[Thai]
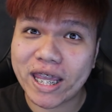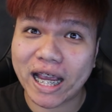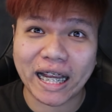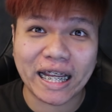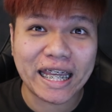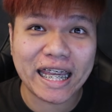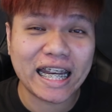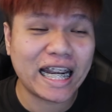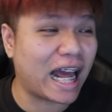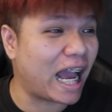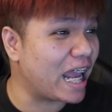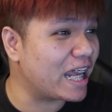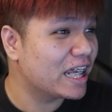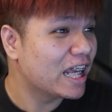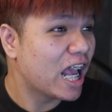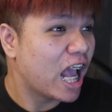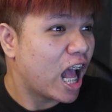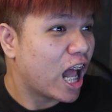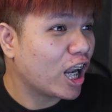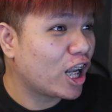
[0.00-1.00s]
ยอย่างนี้เลย
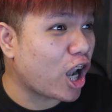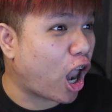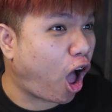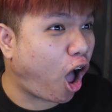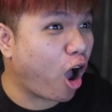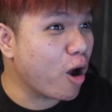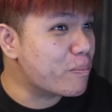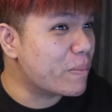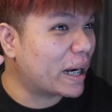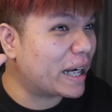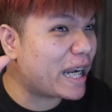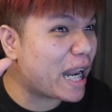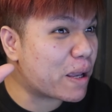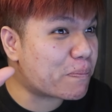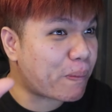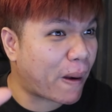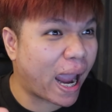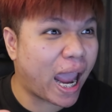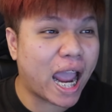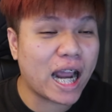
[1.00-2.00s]
ร้องเหมือนใน
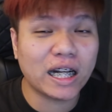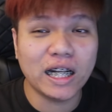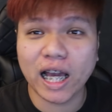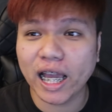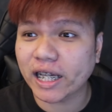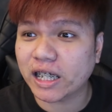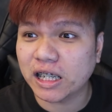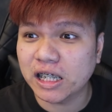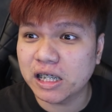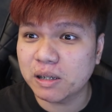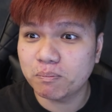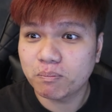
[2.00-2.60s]
เพลงเลยคื